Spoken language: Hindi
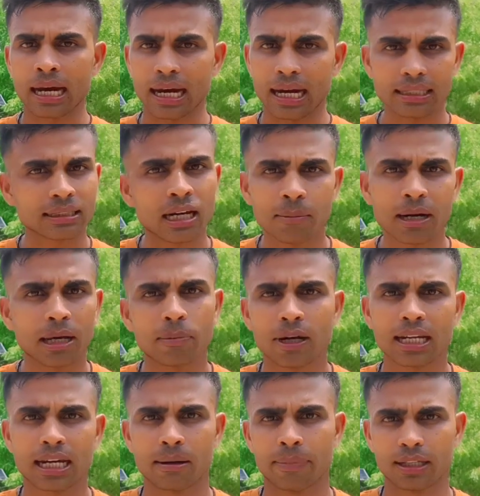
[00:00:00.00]
आसाम राइफल का
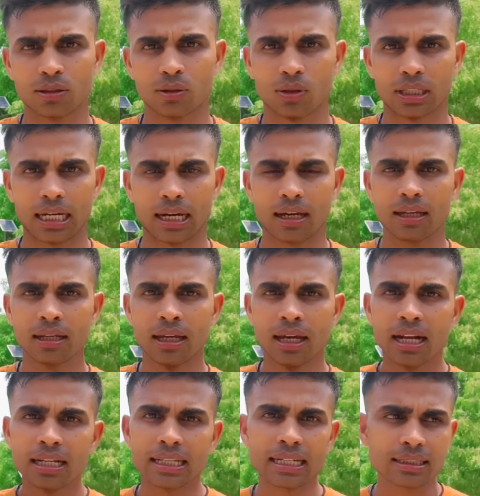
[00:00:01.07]
भर्ती होता है
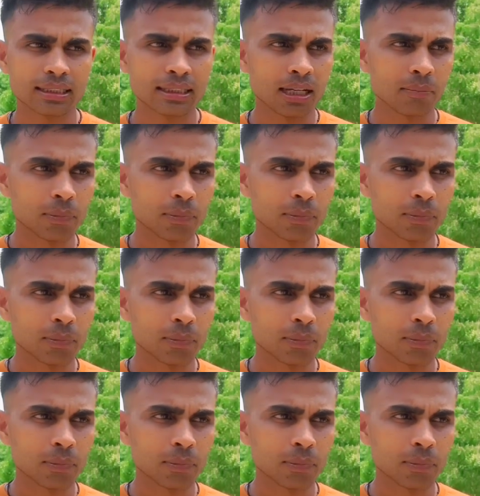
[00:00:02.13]
या सी